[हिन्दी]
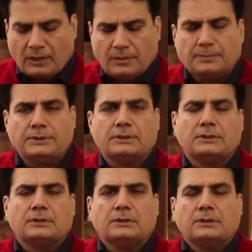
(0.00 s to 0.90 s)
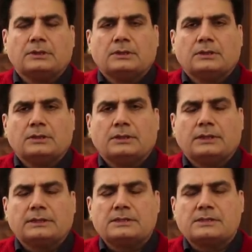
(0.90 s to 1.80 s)
अब
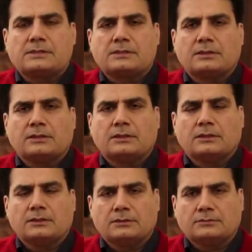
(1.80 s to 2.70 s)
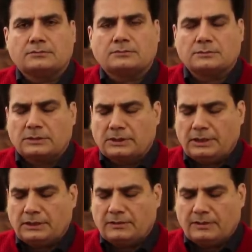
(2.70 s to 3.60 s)
ये चीज़
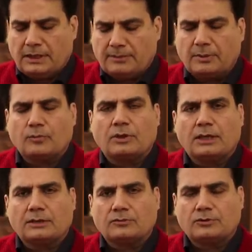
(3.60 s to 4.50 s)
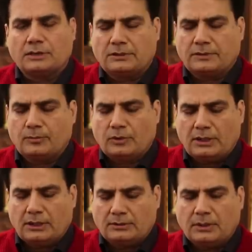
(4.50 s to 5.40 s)
एक दफ़ा नैब ने बुलाया दूसरी दफ़ा
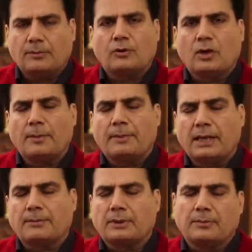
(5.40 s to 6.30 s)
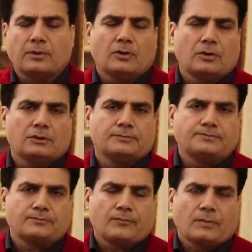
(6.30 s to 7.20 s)
बुलाया अब नायब नैब के बकौल
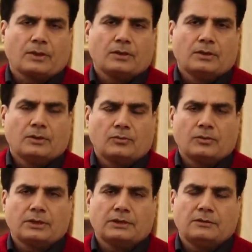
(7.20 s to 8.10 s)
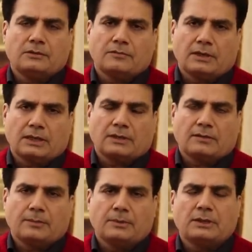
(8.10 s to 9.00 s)
उन्होंने किसी सवाल का
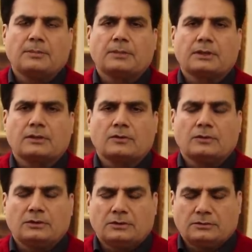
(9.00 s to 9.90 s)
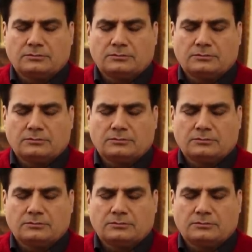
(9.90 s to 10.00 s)
जवाब नहीं दिया बल्कि कोई